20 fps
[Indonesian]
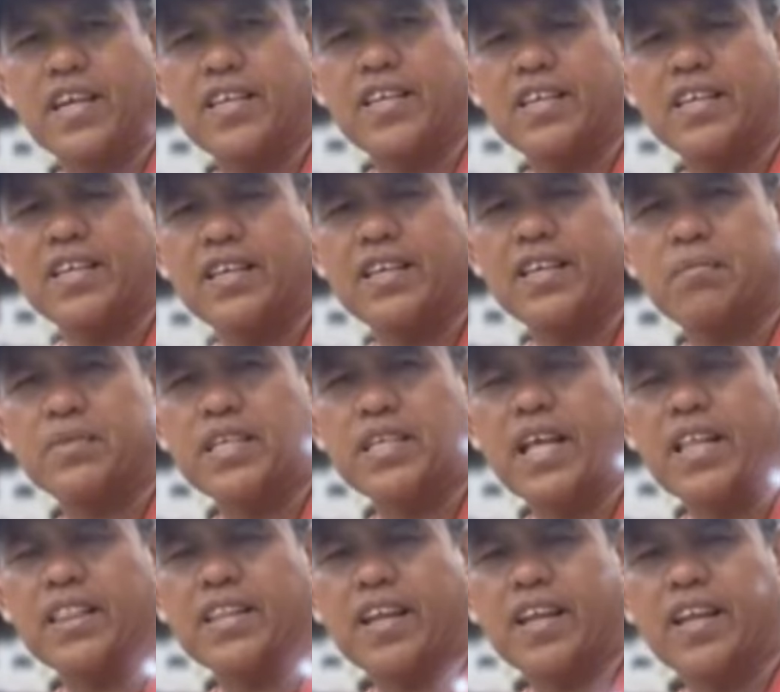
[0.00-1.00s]
saya di
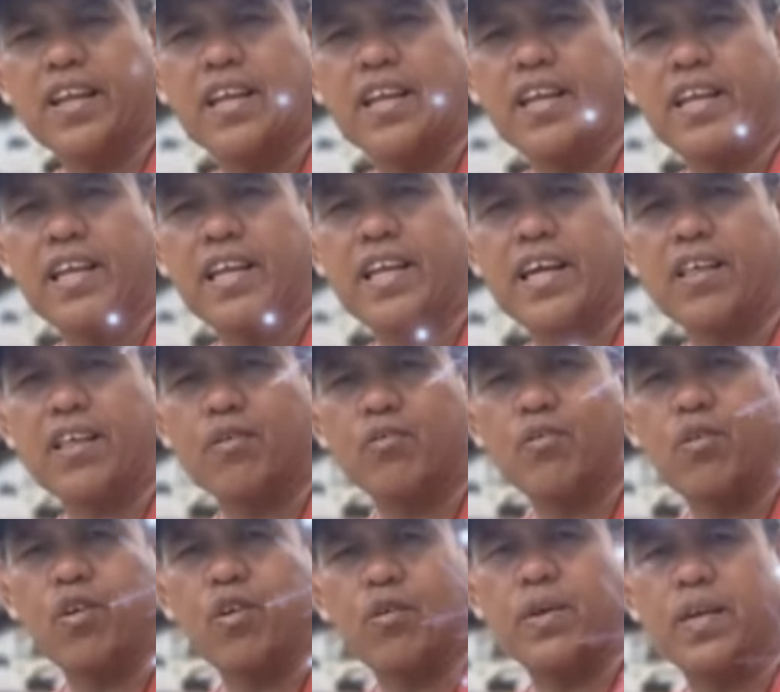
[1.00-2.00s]
pesantren Hidayah
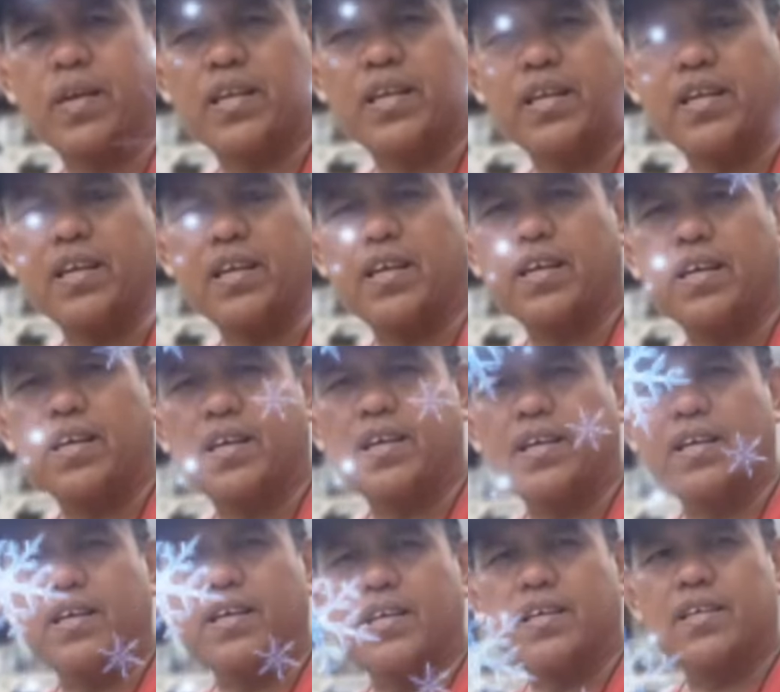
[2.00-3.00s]
Kombin
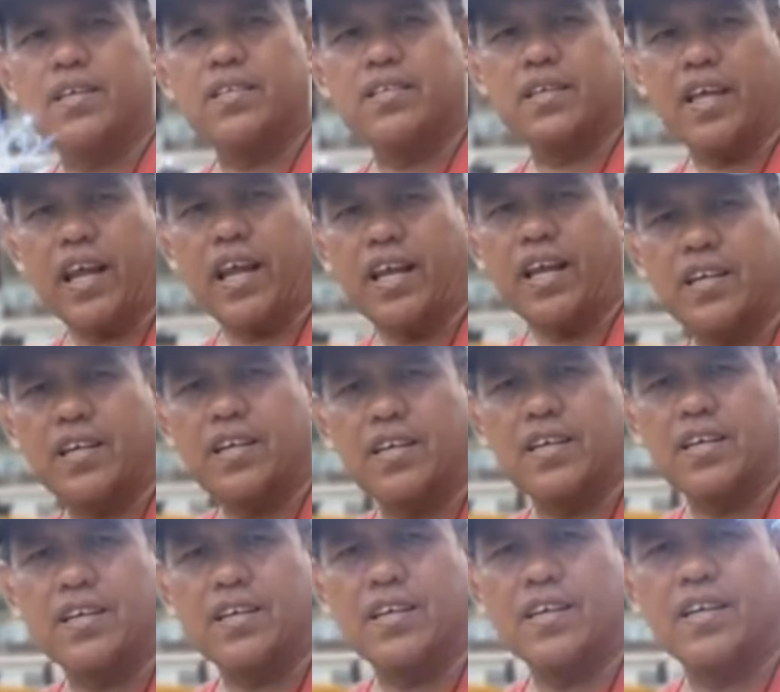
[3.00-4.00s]
Serang
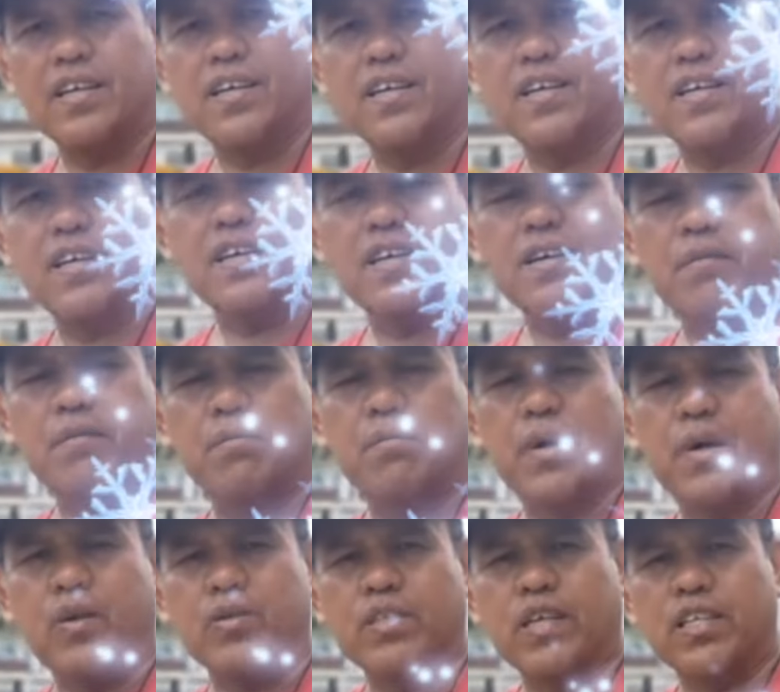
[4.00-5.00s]

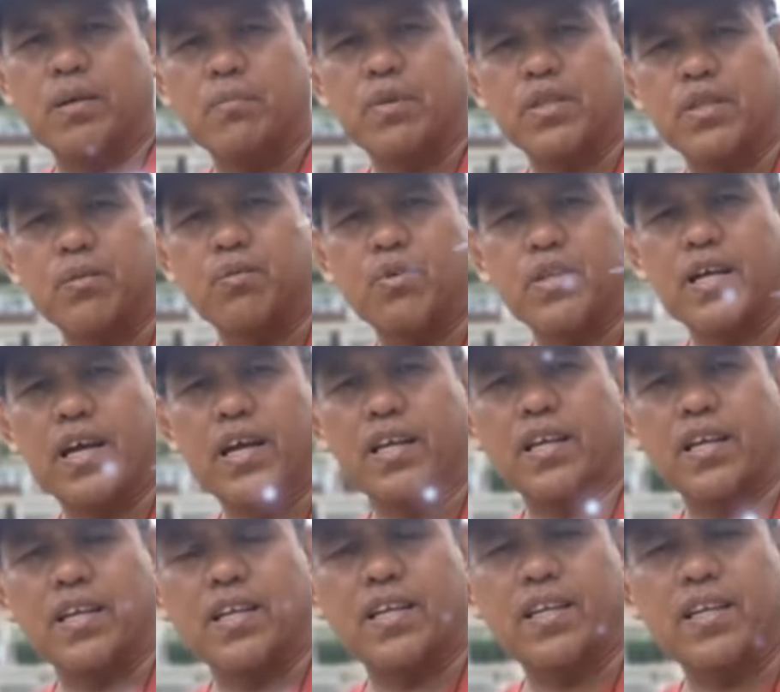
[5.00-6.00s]
baru saja bertemu
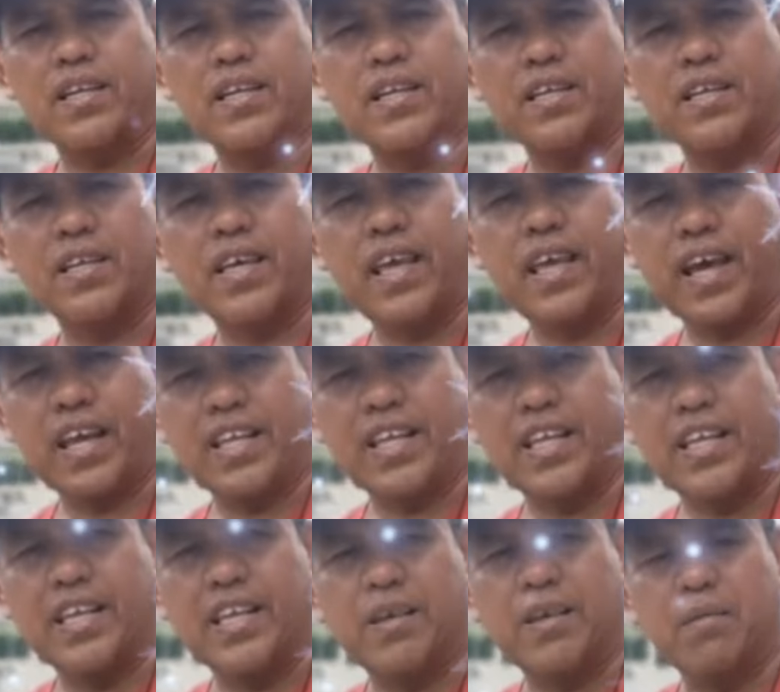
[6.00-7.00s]
dengan Kiai
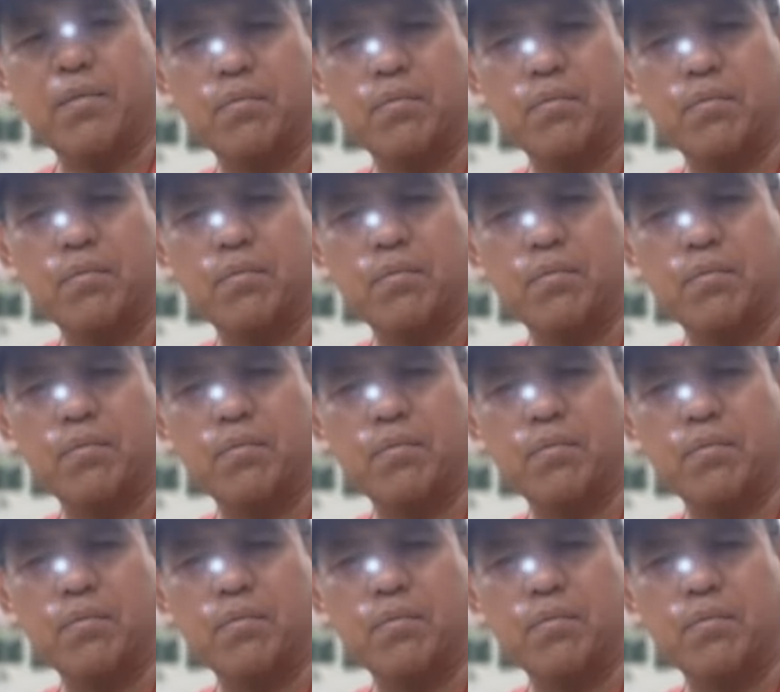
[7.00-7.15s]
Ali